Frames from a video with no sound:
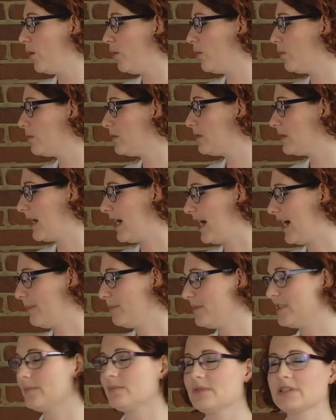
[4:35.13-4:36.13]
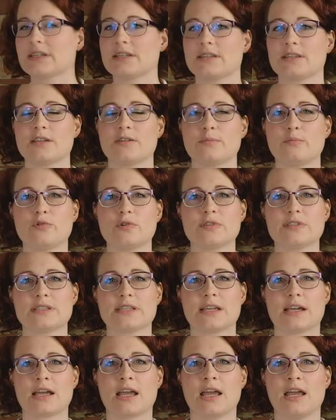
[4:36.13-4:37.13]
Und ab dem dritten
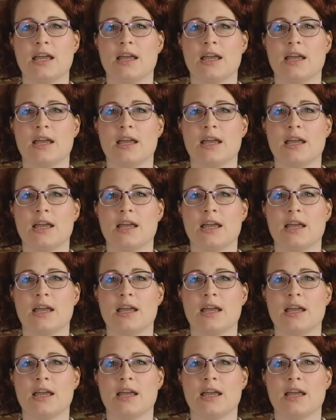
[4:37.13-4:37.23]
Geburtstag